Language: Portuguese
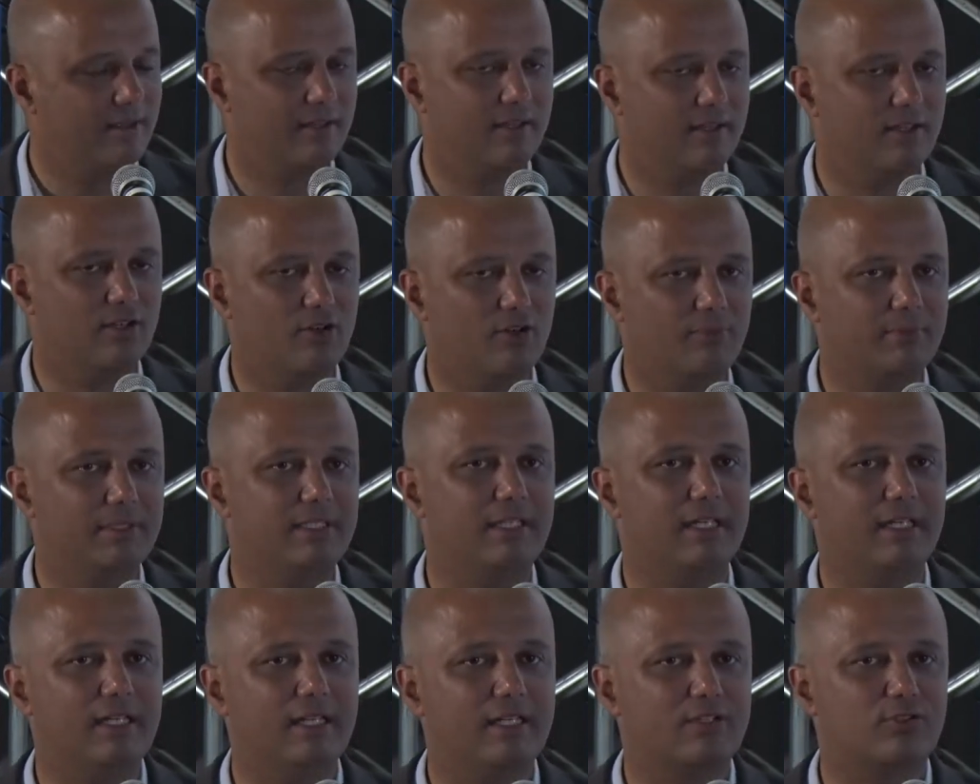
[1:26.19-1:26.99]
em nome
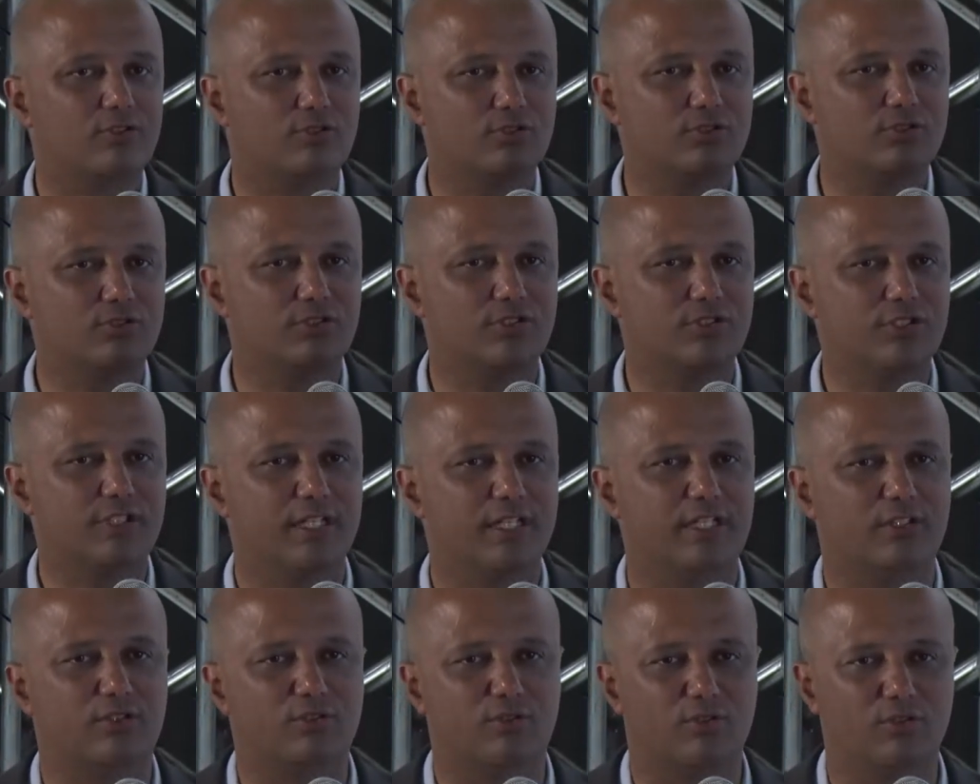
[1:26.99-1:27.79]
dele a todos os
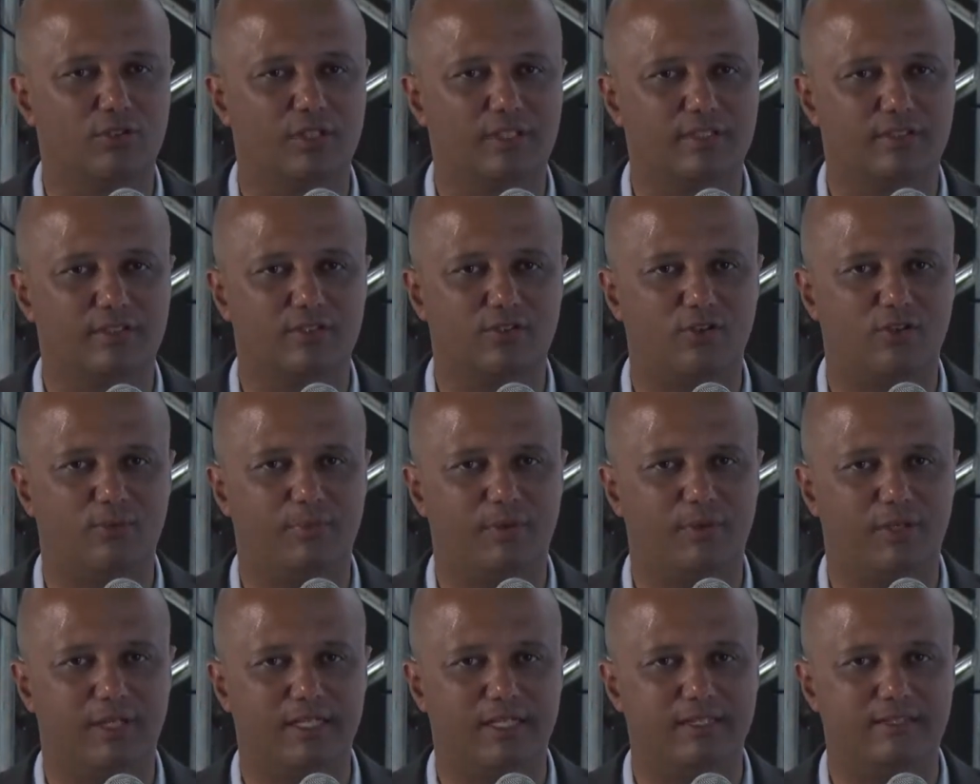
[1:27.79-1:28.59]
diretores e
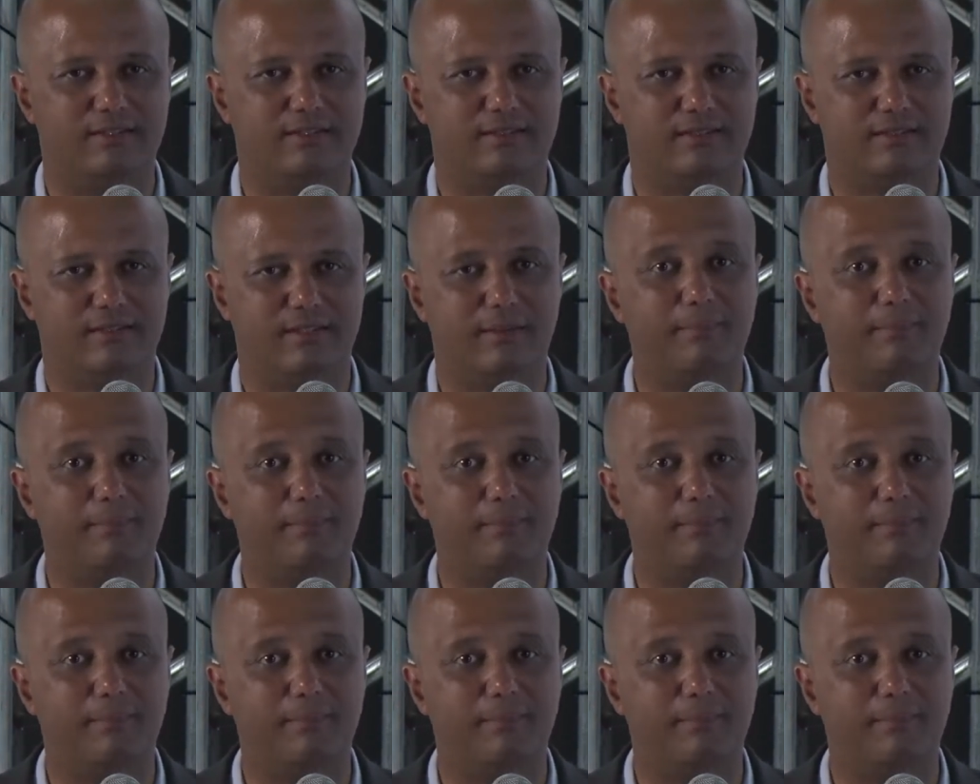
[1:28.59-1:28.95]
componentes